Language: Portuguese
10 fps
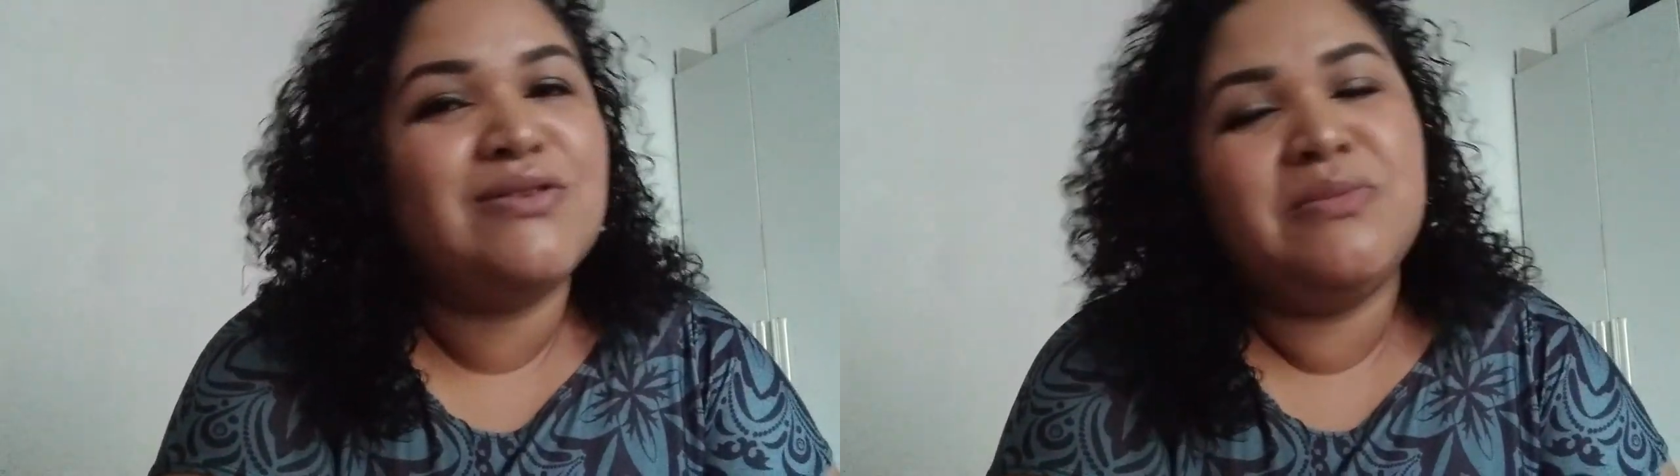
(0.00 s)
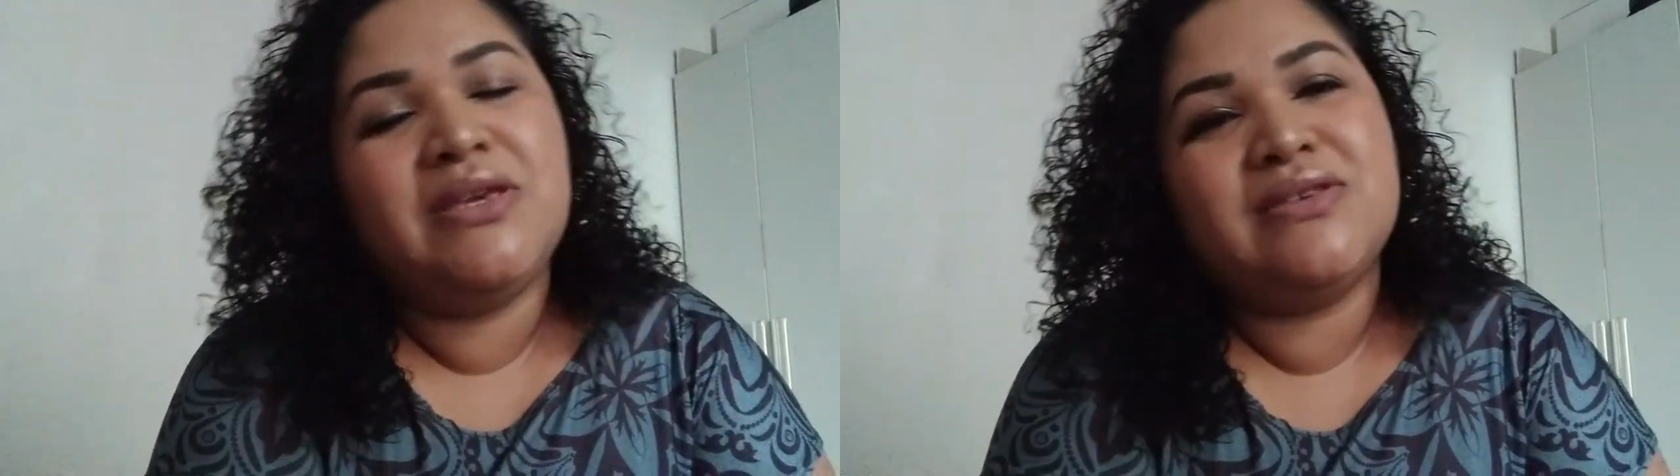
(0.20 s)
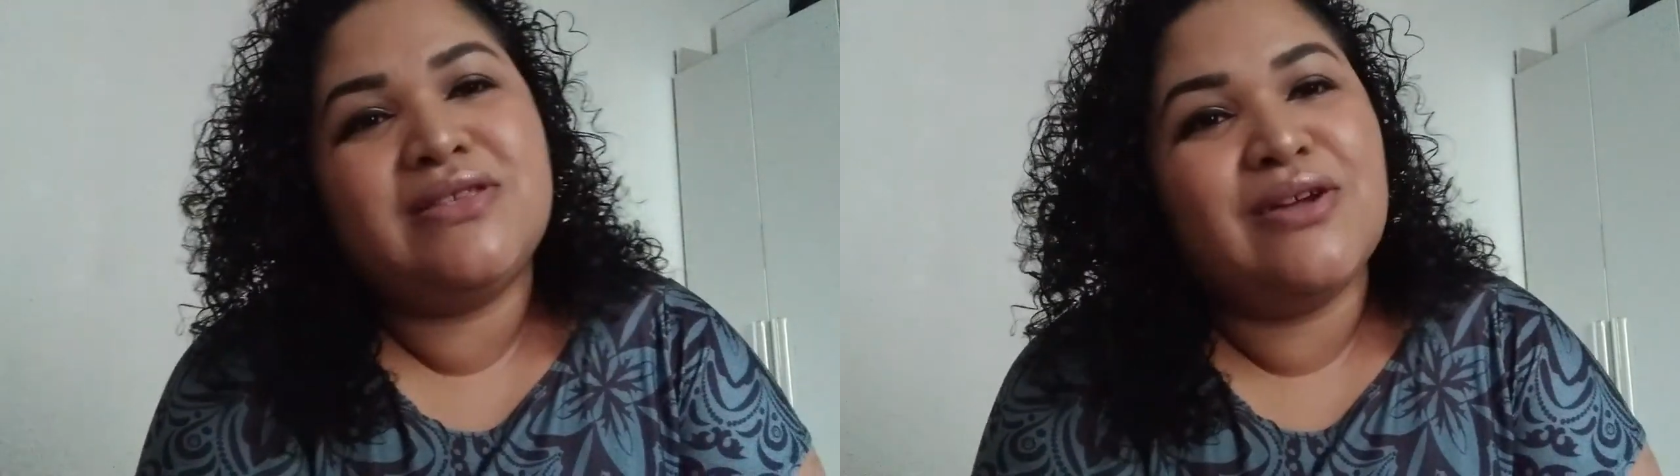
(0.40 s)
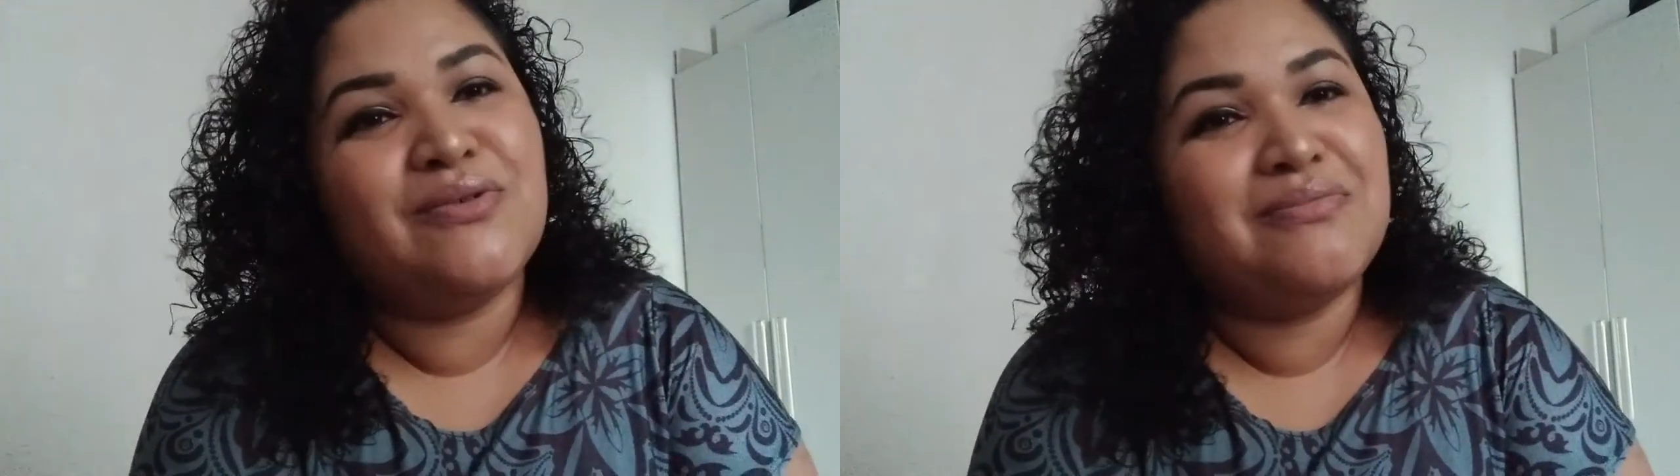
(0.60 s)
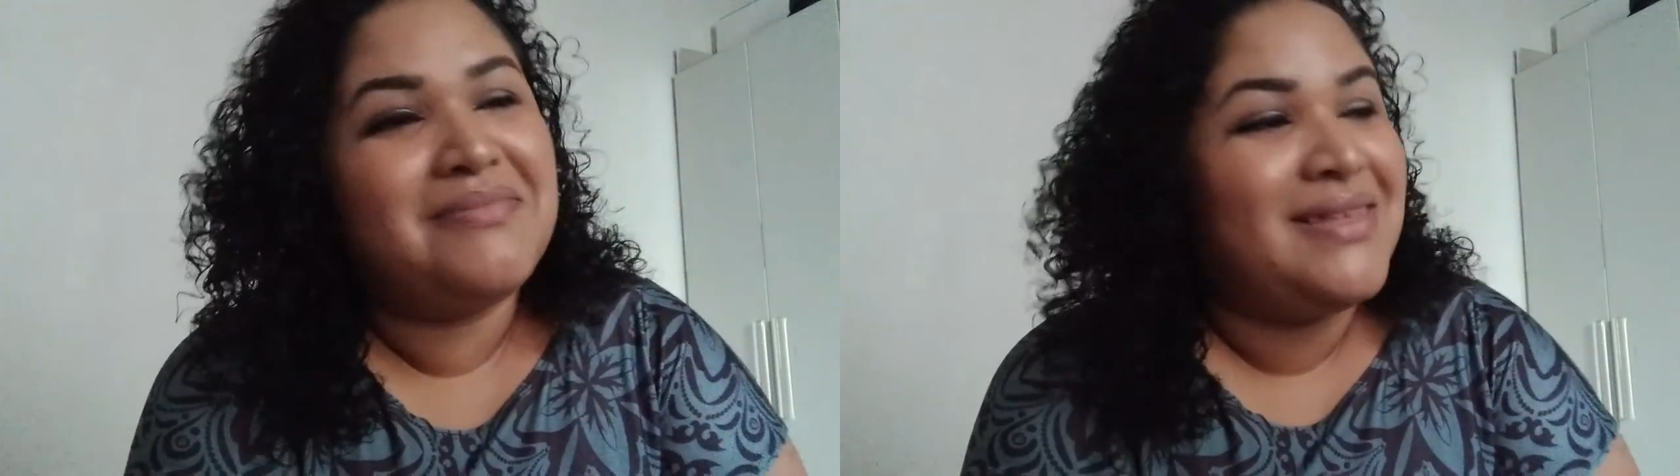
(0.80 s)
Os meninos
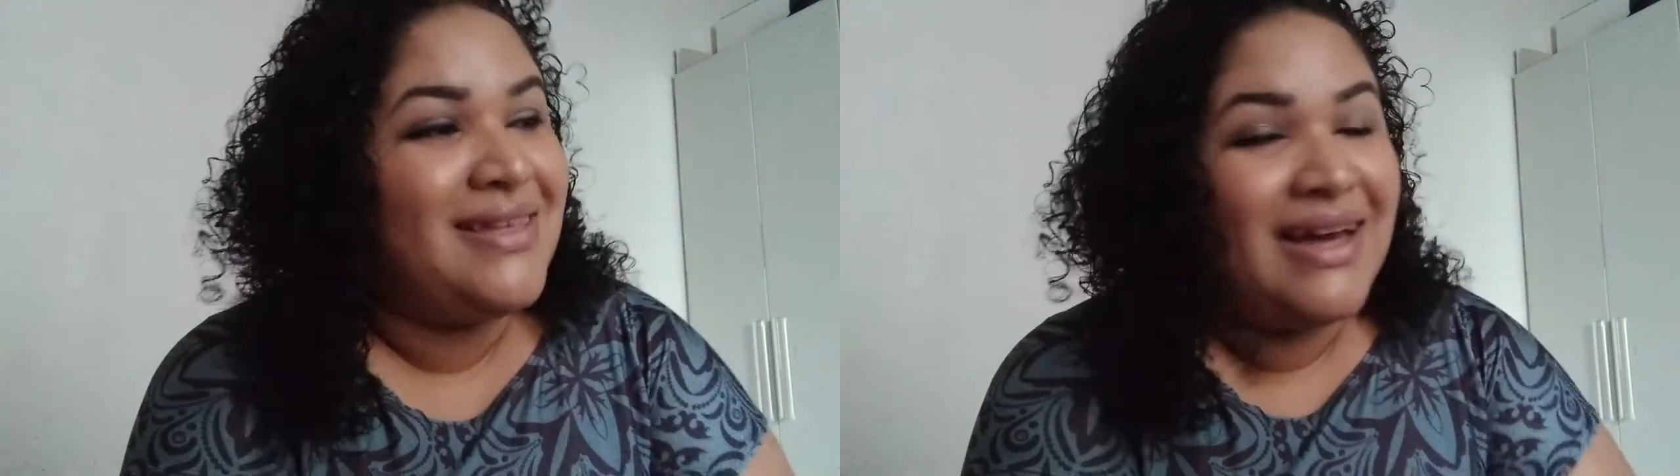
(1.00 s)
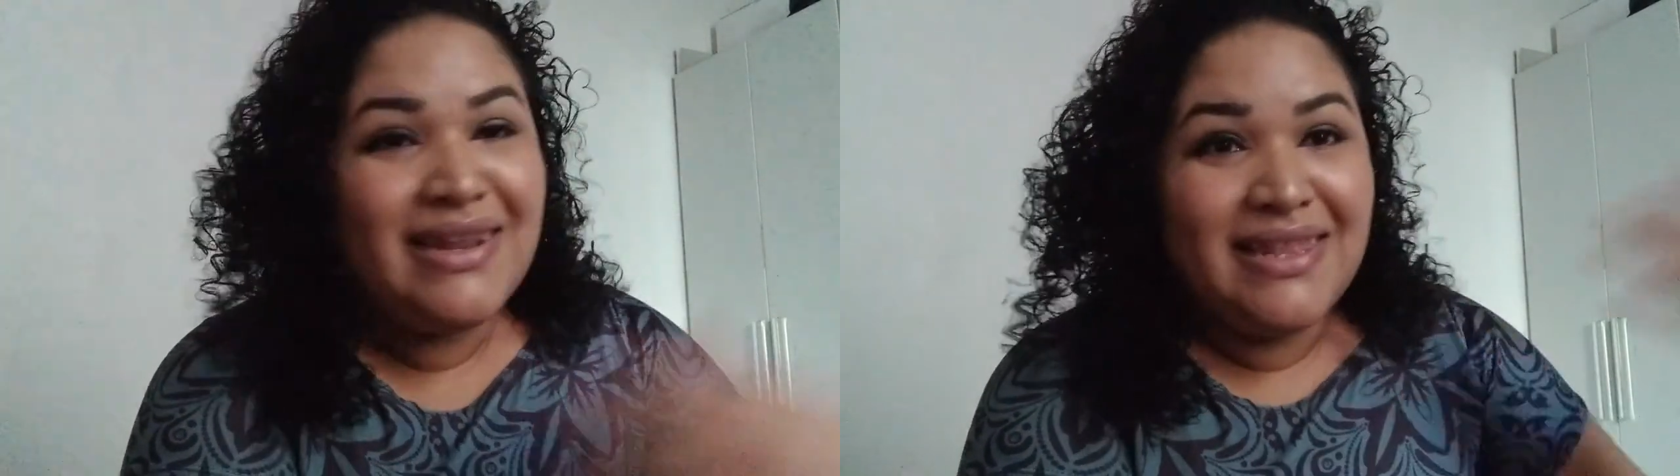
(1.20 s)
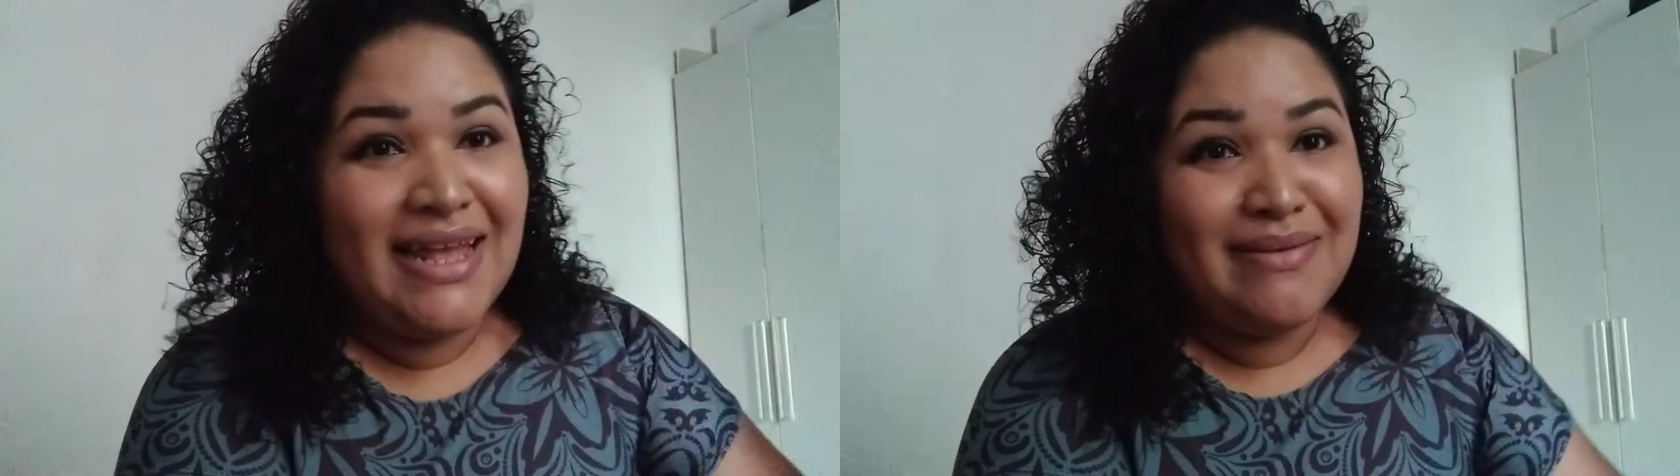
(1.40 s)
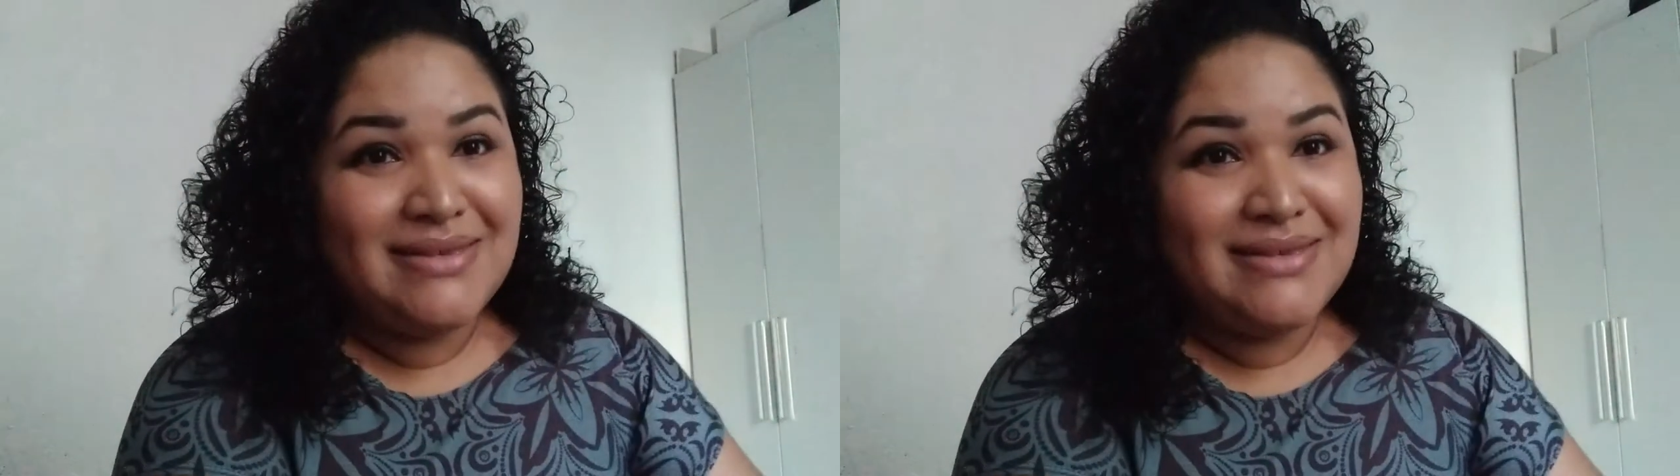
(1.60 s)
estão ali na